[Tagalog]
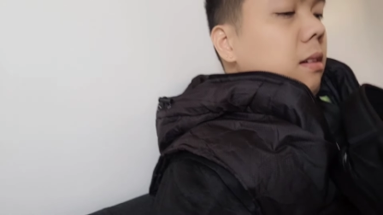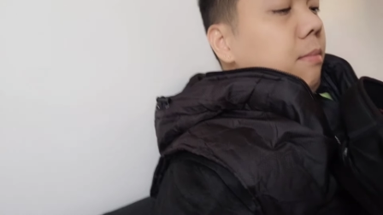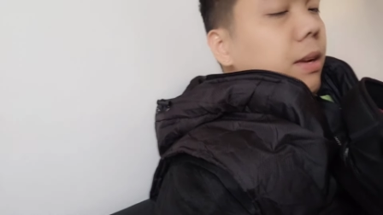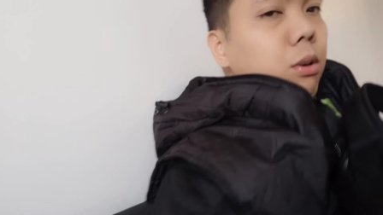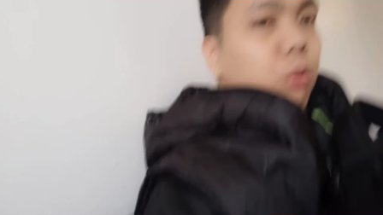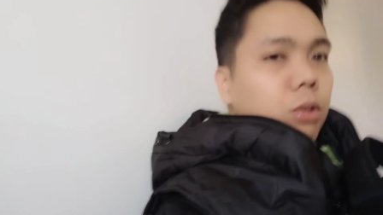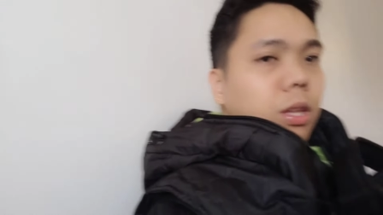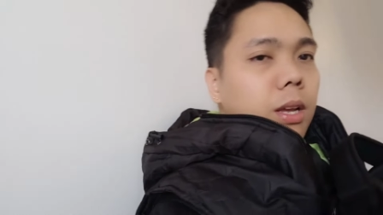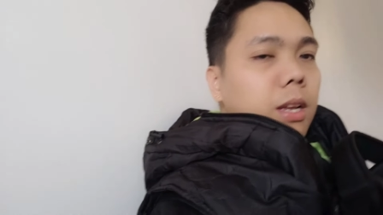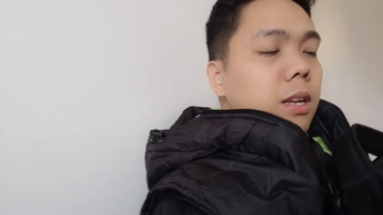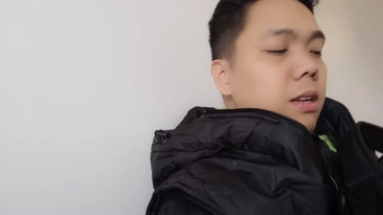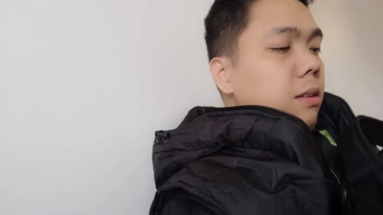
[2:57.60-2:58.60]
may
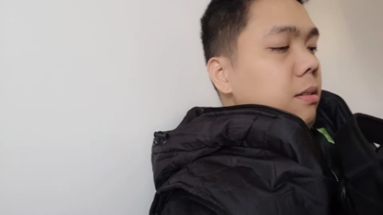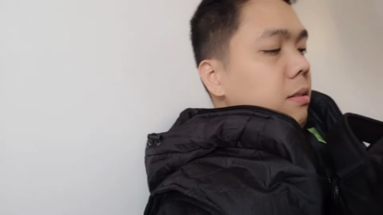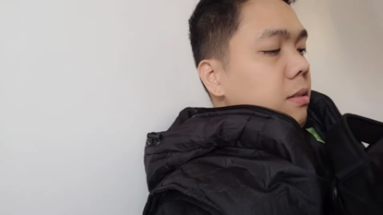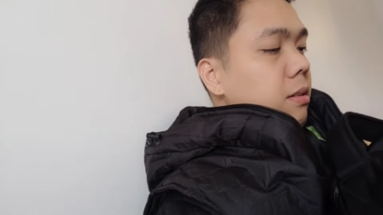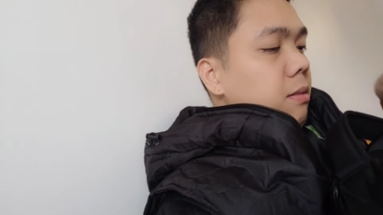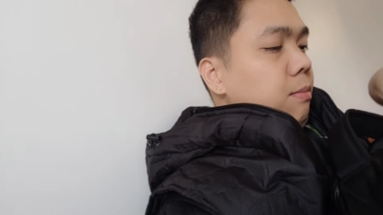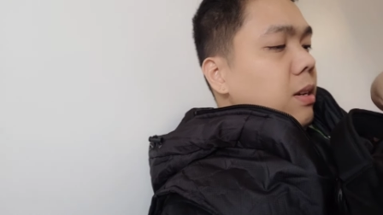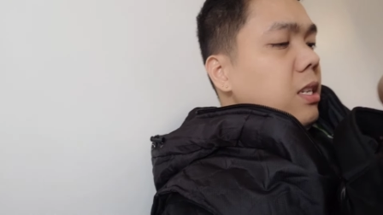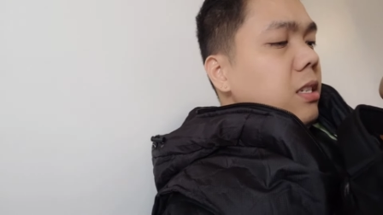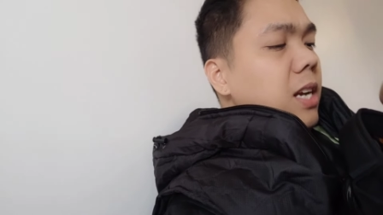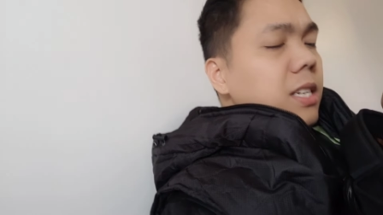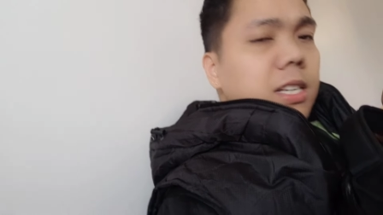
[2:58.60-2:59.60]
hoodie, basta
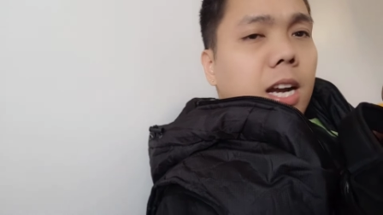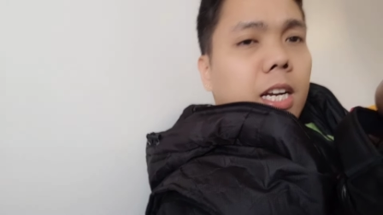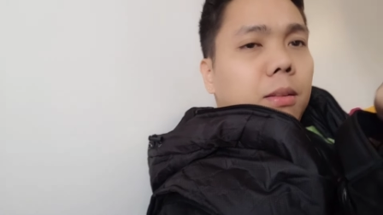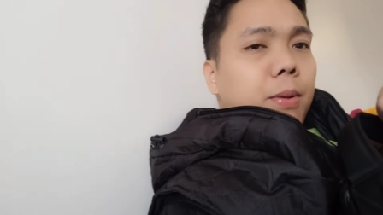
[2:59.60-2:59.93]
jacket